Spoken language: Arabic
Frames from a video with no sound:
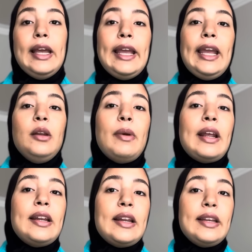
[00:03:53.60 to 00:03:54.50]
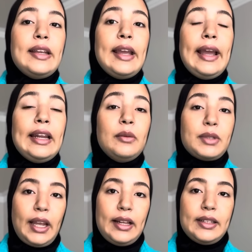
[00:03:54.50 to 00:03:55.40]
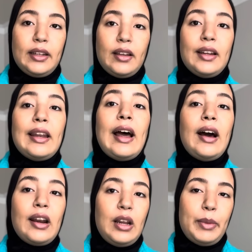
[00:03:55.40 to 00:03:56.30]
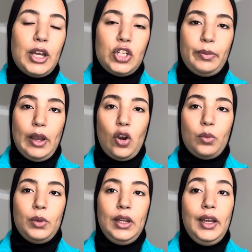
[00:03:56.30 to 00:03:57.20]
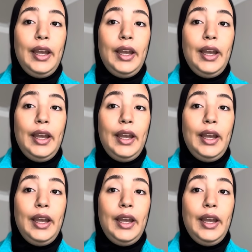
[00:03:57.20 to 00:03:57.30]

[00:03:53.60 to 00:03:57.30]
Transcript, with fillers: علما انني علمت خالتي العار لما اجي معاهم